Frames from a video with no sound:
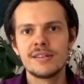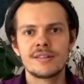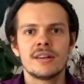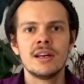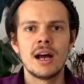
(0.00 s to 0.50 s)

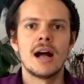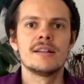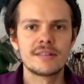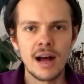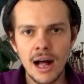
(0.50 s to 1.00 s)
als,
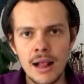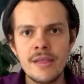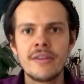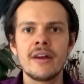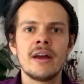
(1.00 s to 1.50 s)
als
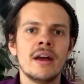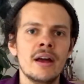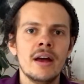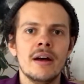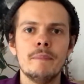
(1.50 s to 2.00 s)
alte
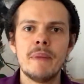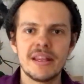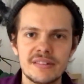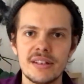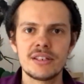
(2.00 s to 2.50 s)

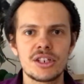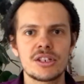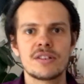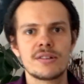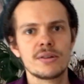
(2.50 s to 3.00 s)

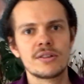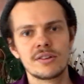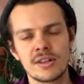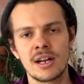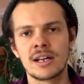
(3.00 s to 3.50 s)
Message
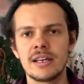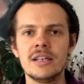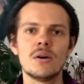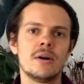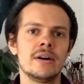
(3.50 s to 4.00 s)
sozusagen
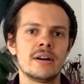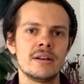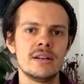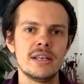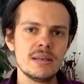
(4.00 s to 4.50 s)
in
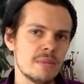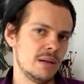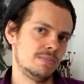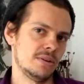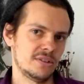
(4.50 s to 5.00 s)
euren
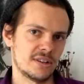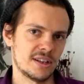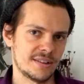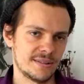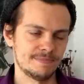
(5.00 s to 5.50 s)

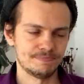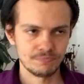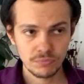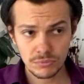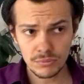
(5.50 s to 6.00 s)
E-Mail-Postkasten.
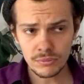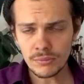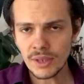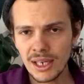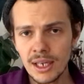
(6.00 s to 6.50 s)

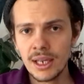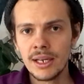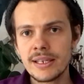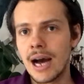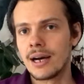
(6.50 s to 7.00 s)

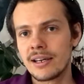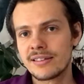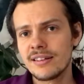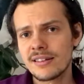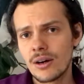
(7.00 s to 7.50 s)
Ja,
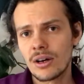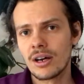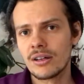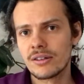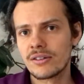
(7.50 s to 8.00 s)
es ist
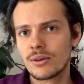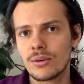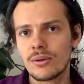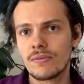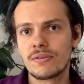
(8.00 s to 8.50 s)
auch äh,
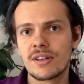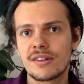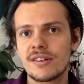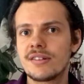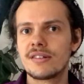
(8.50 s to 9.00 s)
so,
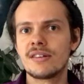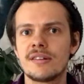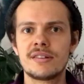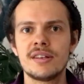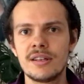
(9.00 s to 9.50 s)
dass es
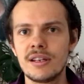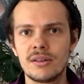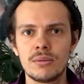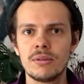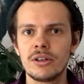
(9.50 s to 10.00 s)
jetzt hier
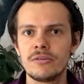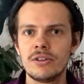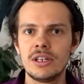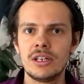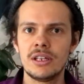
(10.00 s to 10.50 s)
nicht um
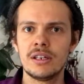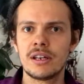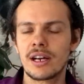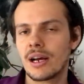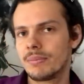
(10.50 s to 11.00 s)
irgendwie
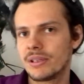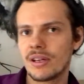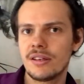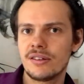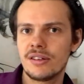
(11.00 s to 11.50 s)
eine
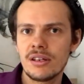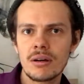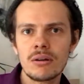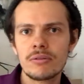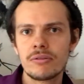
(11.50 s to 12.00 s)

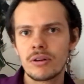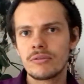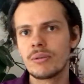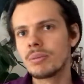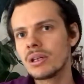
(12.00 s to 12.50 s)
Kapitalisierung von
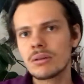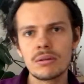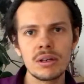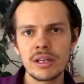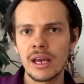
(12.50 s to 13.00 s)

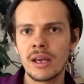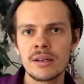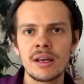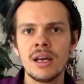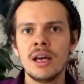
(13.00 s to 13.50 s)
Verbindungen geht,